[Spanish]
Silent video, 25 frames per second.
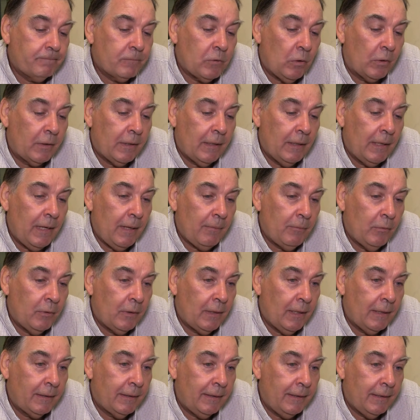
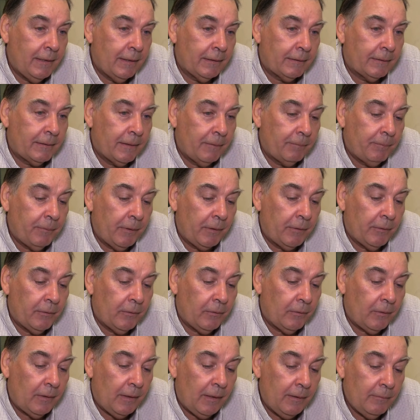congelamos la dieta,
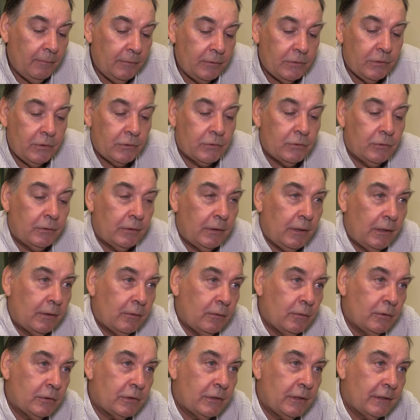pero hay muchas otras
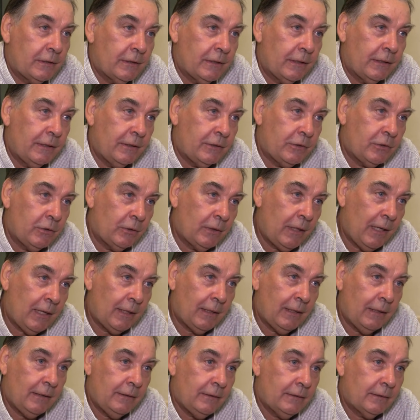cosas
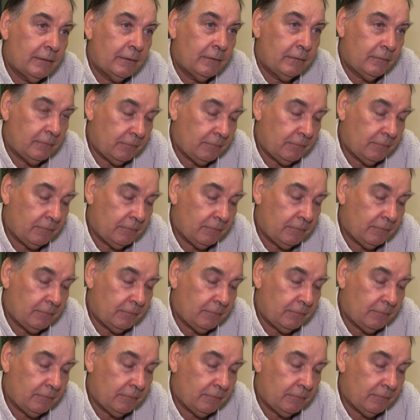adicionales.